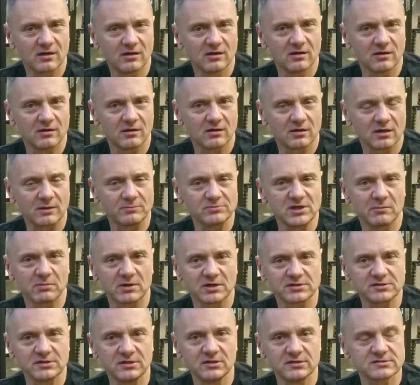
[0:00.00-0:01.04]
э, ко мне
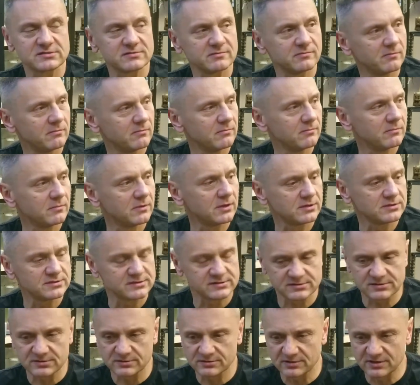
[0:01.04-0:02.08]
обратились,
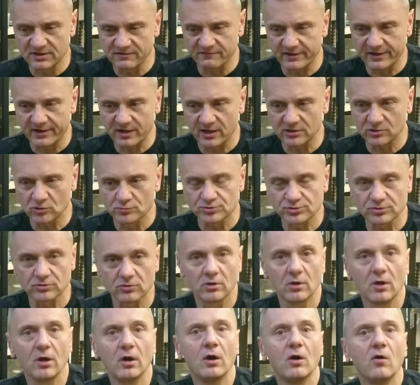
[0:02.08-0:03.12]
э, говоря о том,
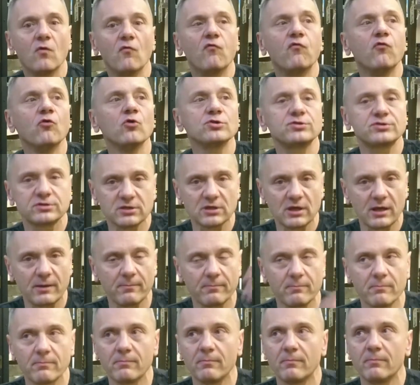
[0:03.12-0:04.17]
что вот
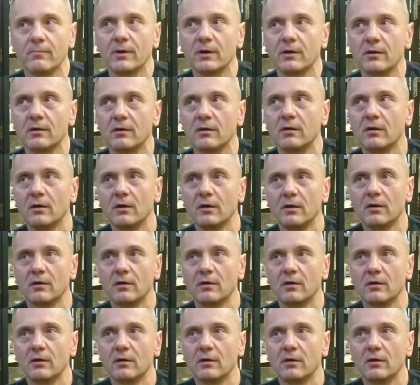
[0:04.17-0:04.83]
там э,